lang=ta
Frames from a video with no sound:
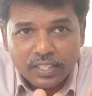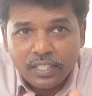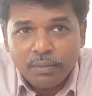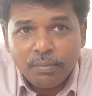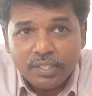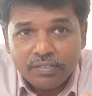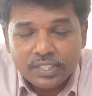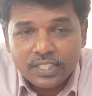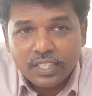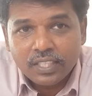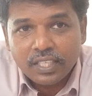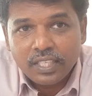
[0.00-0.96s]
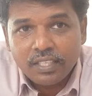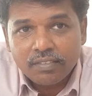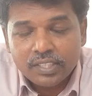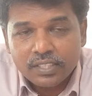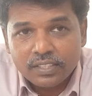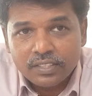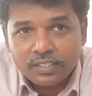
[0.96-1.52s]
இந்த மாதிரி விஷயத்தெல்லாம்
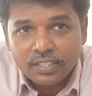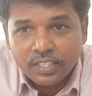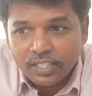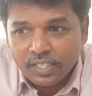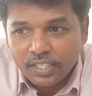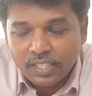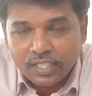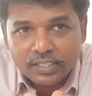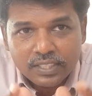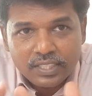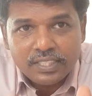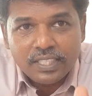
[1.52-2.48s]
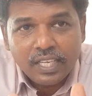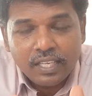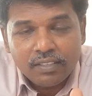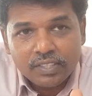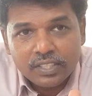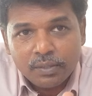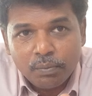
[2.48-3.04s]
வந்து
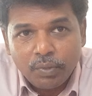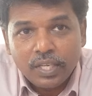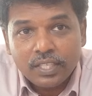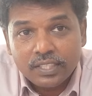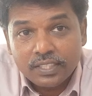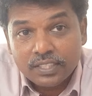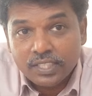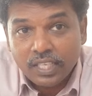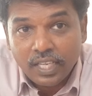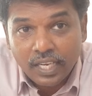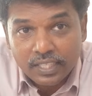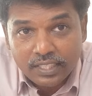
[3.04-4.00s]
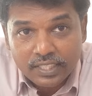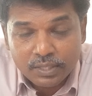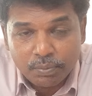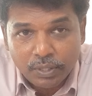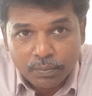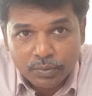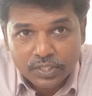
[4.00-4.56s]
ஈஸியாக வந்து மார்க்கெட்டர்ஸால் அனலைஸ்
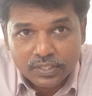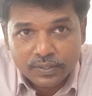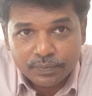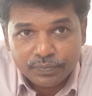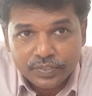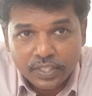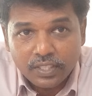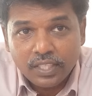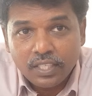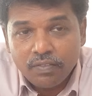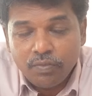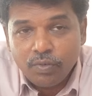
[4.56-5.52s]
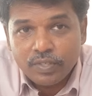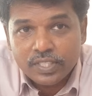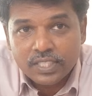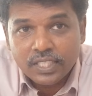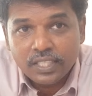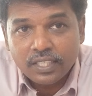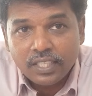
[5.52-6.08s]
பண்ண முடியுது இந்த
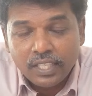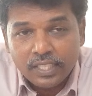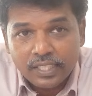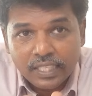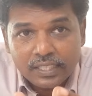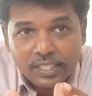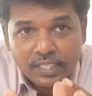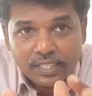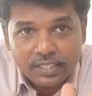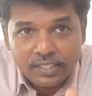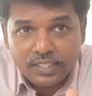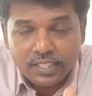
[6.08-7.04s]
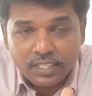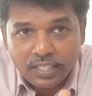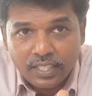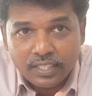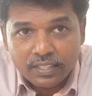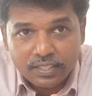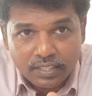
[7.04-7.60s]
இன்ஃப்ளூயன்சர் எந்த ரீஜியனில்
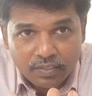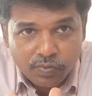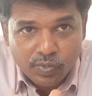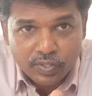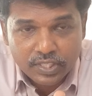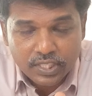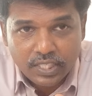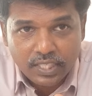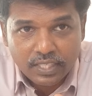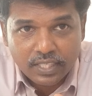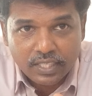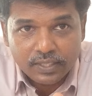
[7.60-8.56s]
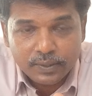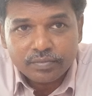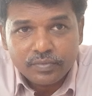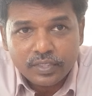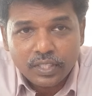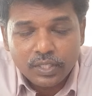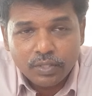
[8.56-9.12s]
இன்ஃப்ளூயன்ஷியலாக இருக்கார்
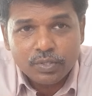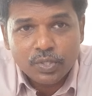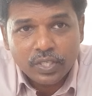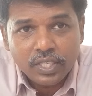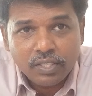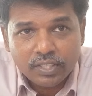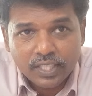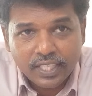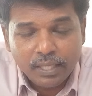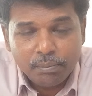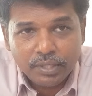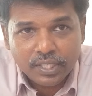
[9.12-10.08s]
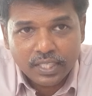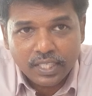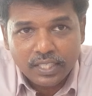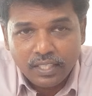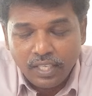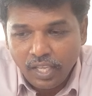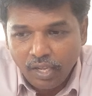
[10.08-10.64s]
இவர் சொன்னால் அவங்க கேட்பாங்களா
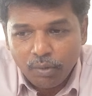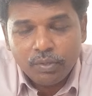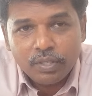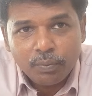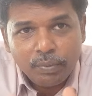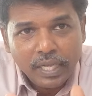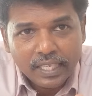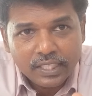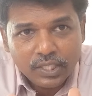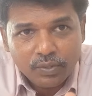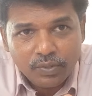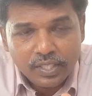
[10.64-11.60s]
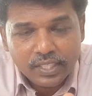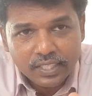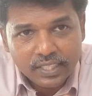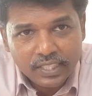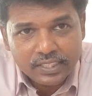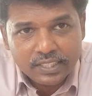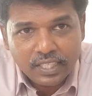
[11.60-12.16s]
அவங்க ரொம்ப ஆக்டிவாக
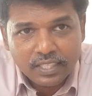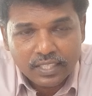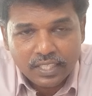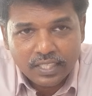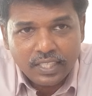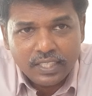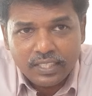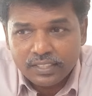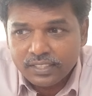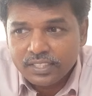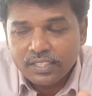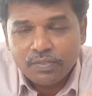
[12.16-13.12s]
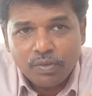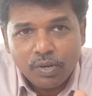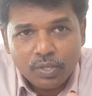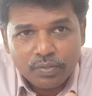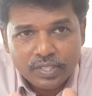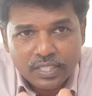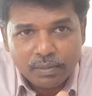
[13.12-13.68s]
என்கேஜாக இருக்காங்களா இல்லை ஜஸ்ட்
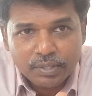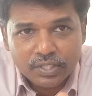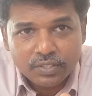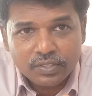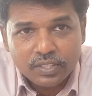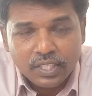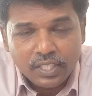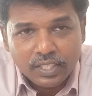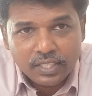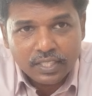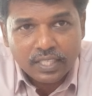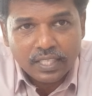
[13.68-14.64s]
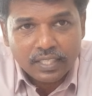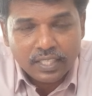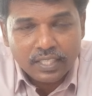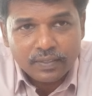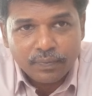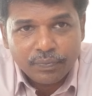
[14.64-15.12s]
ஃபாலோவர்ஸாக மட்டும் இருக்காங்களா